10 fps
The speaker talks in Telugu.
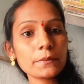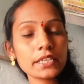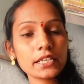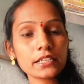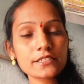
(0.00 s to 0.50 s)
కూడా
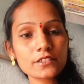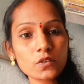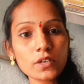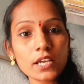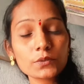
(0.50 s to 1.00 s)
మీకు ఇక్కడ
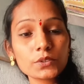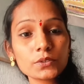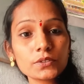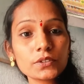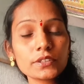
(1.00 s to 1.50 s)
స్క్రోల్ అవుతూ
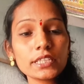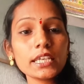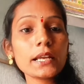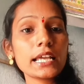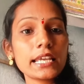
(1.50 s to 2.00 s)
ఉంటుంది
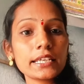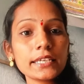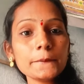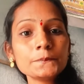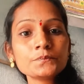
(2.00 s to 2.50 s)
అలాగే